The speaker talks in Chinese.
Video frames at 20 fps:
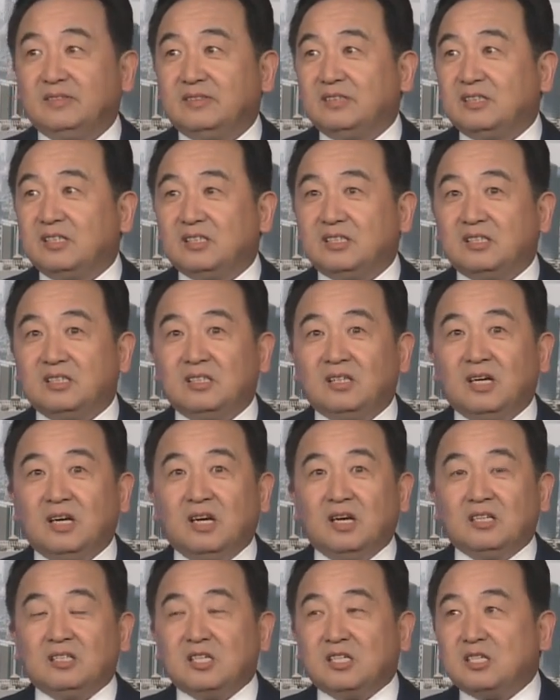这是
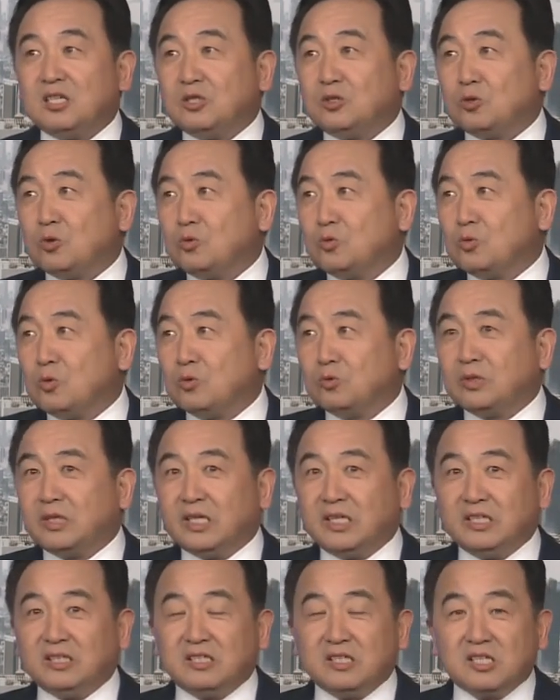这是中共
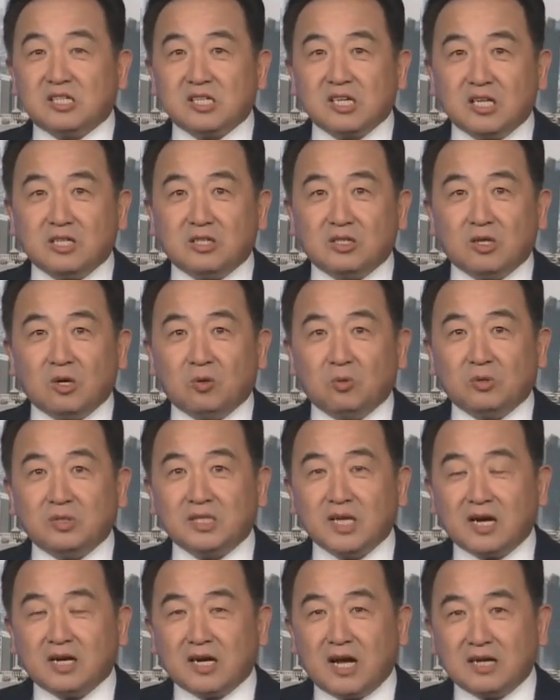体制渗透
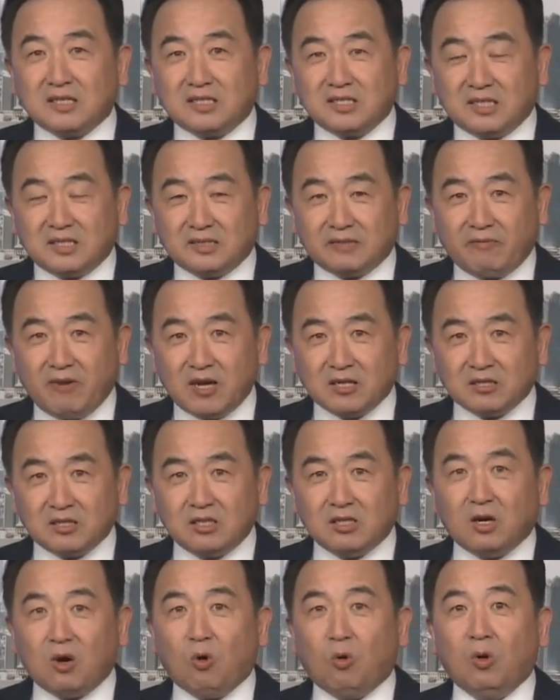香港警方
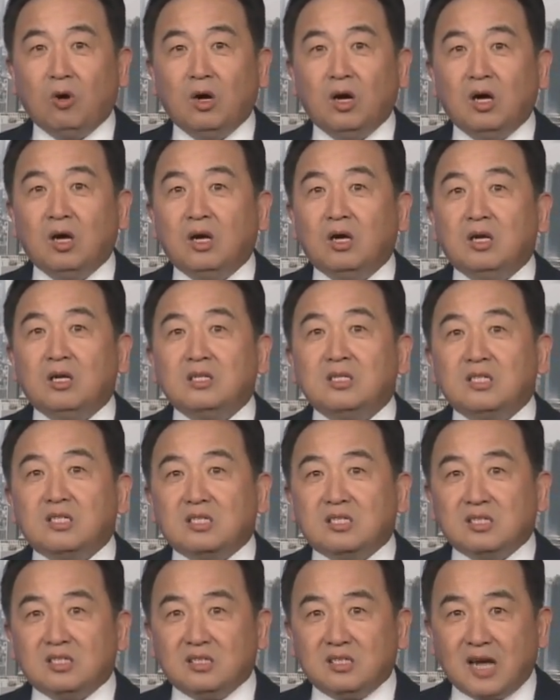之后
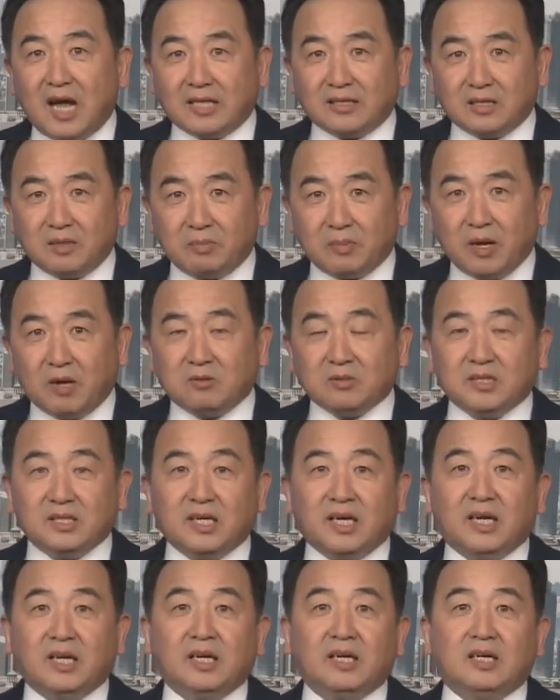自然的表现。